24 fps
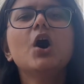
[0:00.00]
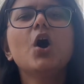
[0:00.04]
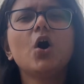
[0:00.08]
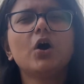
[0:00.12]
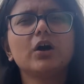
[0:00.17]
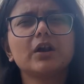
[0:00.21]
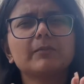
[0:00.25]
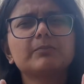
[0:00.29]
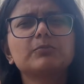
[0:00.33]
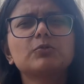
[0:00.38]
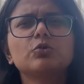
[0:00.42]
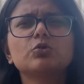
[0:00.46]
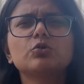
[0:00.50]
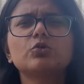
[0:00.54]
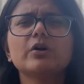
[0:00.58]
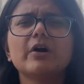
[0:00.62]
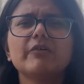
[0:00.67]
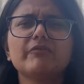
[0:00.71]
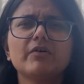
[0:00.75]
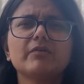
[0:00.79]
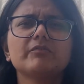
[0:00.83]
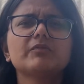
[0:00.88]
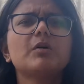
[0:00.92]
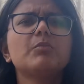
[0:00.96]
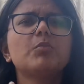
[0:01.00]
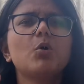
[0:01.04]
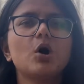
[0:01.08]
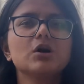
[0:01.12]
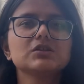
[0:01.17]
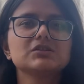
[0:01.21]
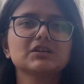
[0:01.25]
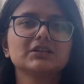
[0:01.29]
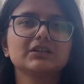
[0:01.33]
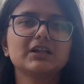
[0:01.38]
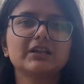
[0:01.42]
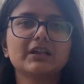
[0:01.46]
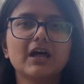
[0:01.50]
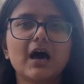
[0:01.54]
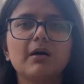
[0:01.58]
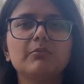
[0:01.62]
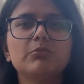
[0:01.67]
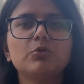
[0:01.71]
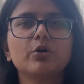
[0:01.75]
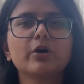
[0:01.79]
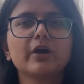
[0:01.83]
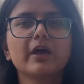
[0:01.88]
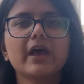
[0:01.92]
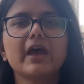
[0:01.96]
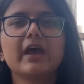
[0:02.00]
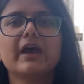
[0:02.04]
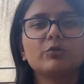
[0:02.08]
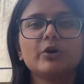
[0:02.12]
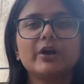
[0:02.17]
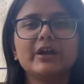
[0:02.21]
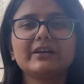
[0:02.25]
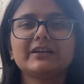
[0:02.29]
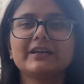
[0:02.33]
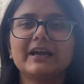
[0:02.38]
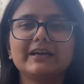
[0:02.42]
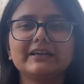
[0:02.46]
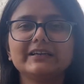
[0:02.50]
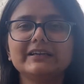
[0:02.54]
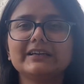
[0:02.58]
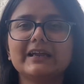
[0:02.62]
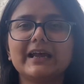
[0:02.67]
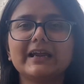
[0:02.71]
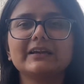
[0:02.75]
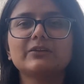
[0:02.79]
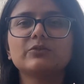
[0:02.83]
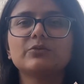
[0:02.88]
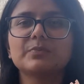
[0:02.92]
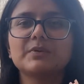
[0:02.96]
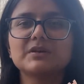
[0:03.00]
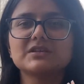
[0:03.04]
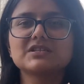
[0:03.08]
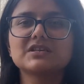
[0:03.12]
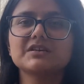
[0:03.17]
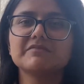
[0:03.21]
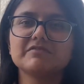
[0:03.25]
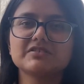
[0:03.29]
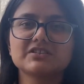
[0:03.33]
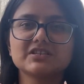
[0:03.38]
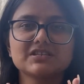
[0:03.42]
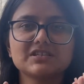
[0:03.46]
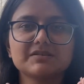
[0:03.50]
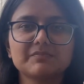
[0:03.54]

और अब कुको कुकू एफ का बहुत ज्यादा नाम हो गया है वो एट नाइनटी नाइन रुपीज की वजह